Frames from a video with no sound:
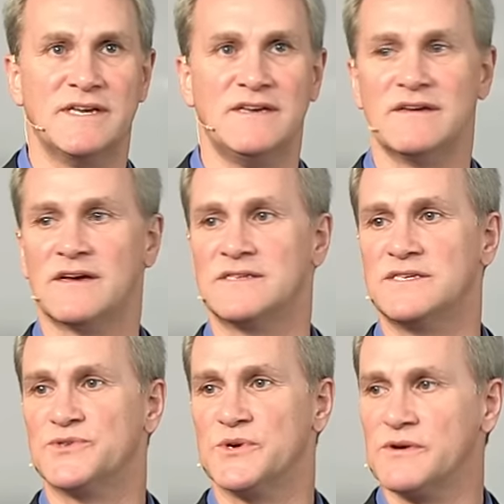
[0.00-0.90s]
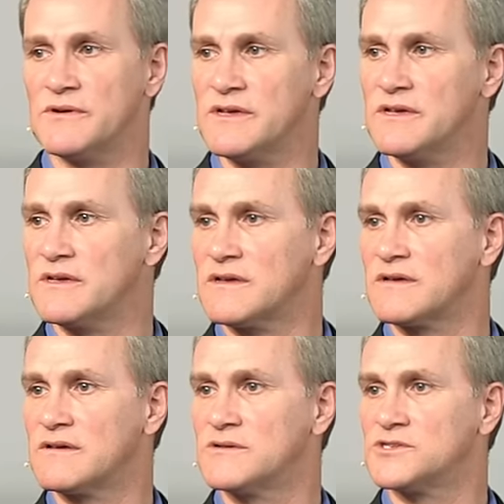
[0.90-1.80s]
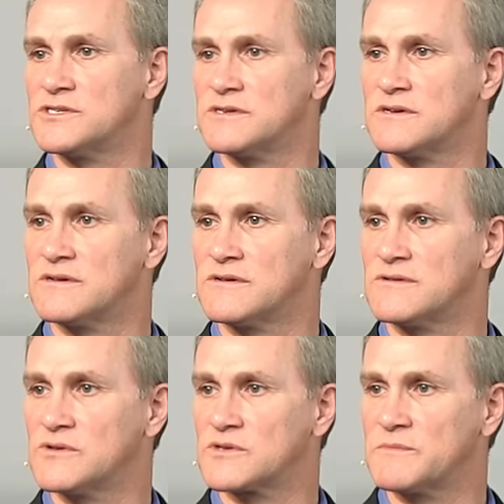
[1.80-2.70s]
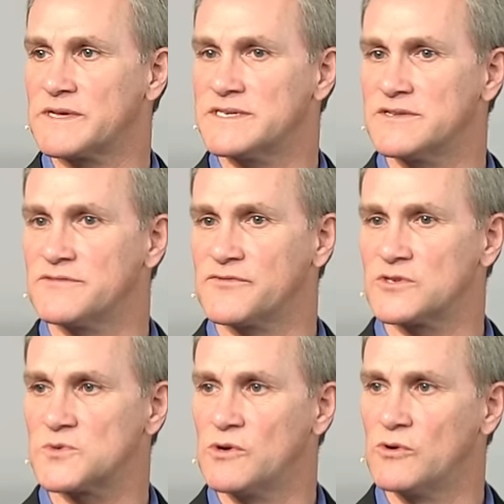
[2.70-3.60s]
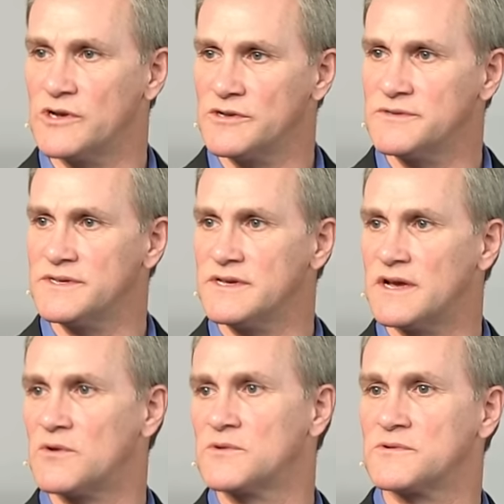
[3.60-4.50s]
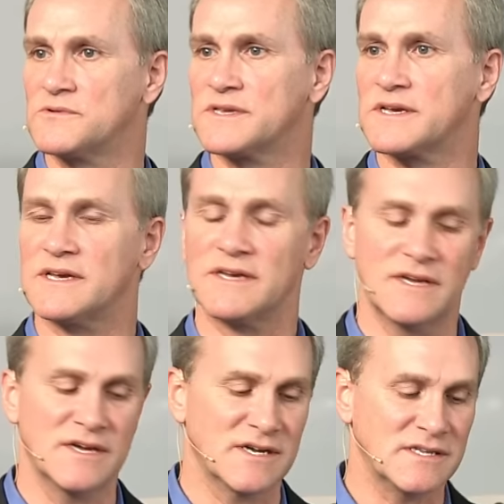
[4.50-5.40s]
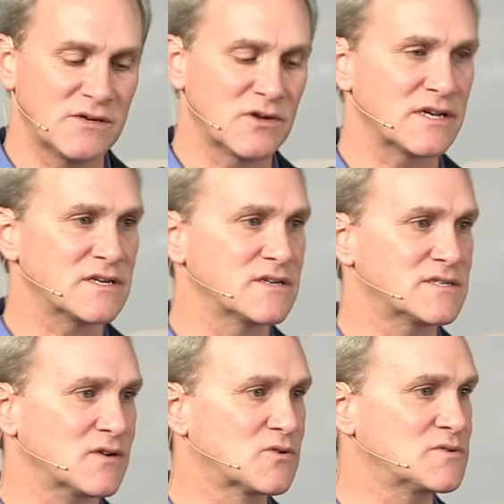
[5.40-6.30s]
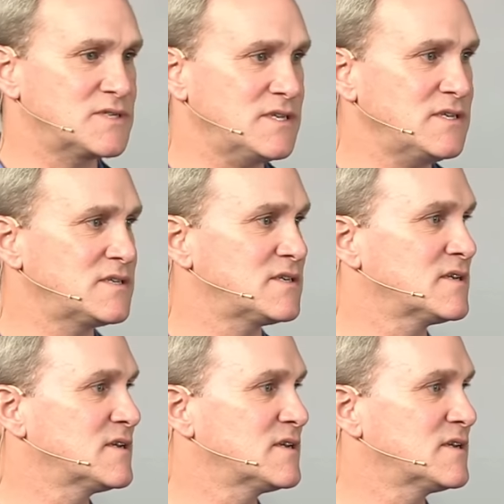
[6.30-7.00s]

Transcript: à 10h, euh, euh, notre président François Hollande a rencontré Nicolas Sarkozy.